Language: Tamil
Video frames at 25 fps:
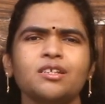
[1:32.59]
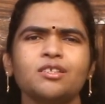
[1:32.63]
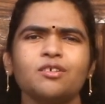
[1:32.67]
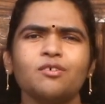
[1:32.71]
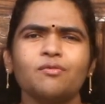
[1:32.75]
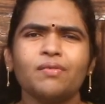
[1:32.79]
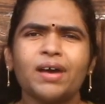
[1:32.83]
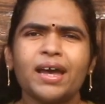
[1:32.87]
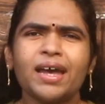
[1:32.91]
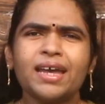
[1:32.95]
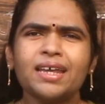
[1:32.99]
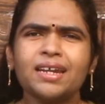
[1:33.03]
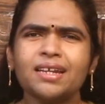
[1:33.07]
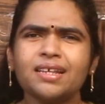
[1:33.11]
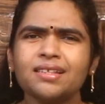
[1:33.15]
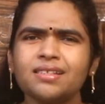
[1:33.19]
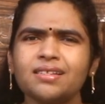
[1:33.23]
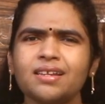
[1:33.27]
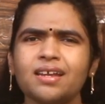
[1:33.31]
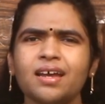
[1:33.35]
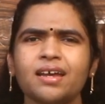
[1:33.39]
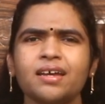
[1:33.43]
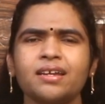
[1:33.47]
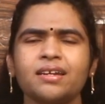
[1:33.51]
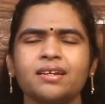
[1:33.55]
ஸோ
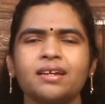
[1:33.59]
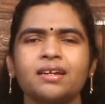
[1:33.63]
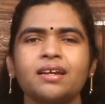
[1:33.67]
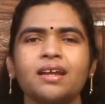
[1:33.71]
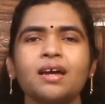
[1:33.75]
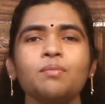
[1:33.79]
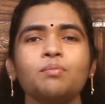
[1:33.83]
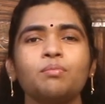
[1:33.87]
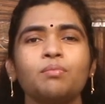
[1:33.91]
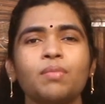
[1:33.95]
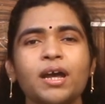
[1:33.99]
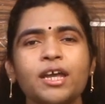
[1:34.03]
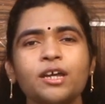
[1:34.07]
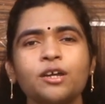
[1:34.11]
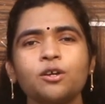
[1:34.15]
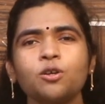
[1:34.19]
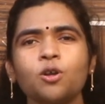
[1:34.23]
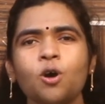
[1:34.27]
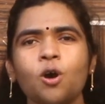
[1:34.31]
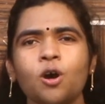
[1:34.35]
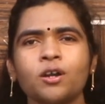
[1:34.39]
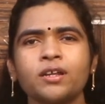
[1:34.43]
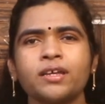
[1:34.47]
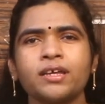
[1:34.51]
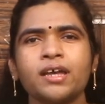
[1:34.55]
வைரஸ்னா என்னென்னா
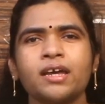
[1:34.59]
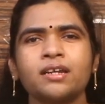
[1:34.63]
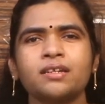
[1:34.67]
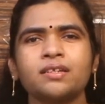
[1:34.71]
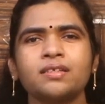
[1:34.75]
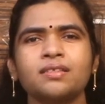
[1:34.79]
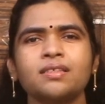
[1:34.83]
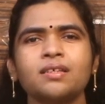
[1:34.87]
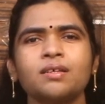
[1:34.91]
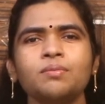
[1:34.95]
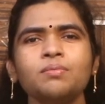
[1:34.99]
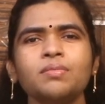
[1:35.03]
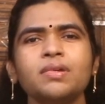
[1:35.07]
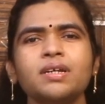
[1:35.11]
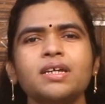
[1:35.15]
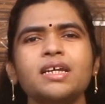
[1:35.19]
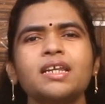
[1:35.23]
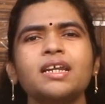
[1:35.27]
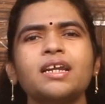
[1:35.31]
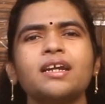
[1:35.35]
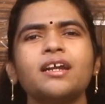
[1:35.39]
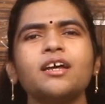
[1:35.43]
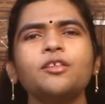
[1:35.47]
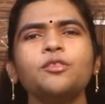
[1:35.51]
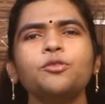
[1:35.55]
மைக்ரோ ஆர்கானிசம்
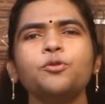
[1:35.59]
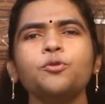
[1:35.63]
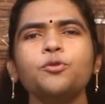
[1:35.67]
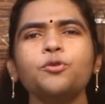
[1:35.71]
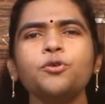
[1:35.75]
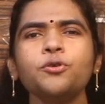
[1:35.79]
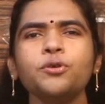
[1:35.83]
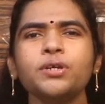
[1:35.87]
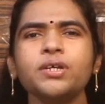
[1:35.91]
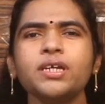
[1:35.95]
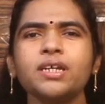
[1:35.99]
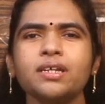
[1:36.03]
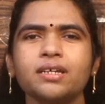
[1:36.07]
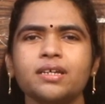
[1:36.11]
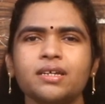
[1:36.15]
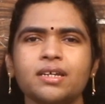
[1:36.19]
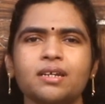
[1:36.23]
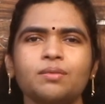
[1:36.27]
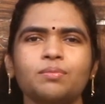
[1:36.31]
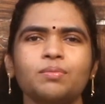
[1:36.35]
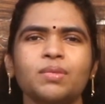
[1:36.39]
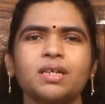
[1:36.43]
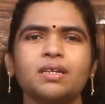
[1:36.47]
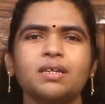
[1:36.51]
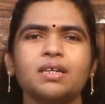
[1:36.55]
இல்லைனா நுண்ணுயிர்
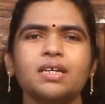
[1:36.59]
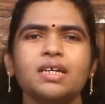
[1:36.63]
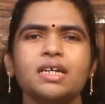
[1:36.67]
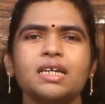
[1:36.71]
கிருமி